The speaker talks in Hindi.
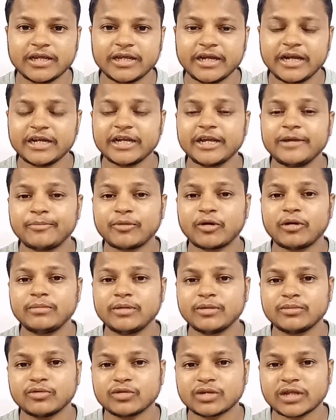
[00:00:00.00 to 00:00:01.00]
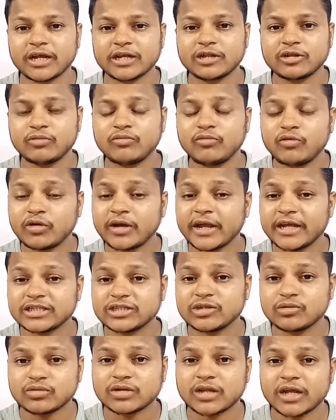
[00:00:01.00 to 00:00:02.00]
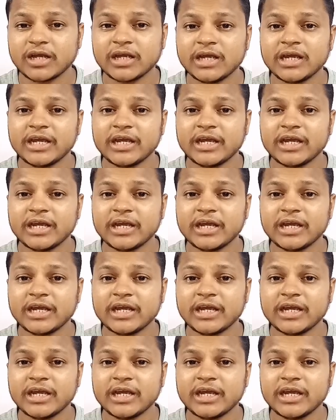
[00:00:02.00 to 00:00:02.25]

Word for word: यानी कि प्रॉब्लम होता है तो वो कैसे होता है